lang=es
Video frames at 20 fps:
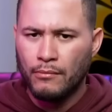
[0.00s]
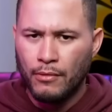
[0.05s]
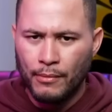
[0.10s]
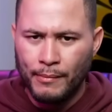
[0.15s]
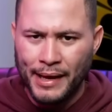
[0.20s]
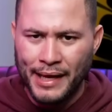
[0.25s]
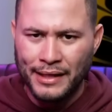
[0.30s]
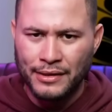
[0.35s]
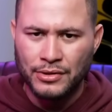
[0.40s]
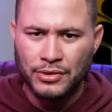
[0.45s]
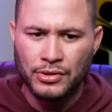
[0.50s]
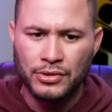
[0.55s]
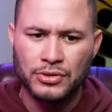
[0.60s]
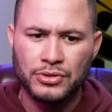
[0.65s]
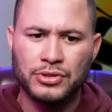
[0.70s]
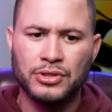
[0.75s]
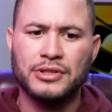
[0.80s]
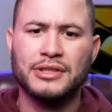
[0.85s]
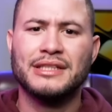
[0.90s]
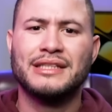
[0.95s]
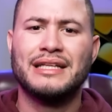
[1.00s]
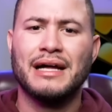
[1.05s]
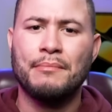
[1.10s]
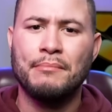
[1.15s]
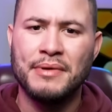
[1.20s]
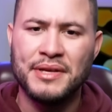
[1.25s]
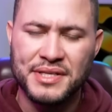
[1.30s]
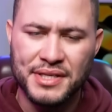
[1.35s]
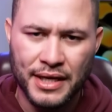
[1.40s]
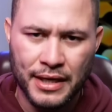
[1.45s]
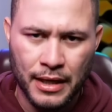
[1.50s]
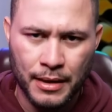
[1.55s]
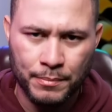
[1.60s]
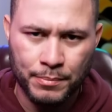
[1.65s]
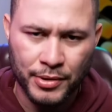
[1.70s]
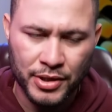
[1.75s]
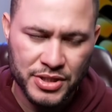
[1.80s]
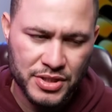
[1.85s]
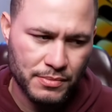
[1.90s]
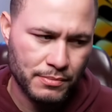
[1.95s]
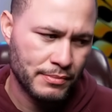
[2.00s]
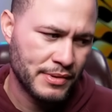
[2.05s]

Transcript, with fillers: momento, ¿dónde están mis AirPods?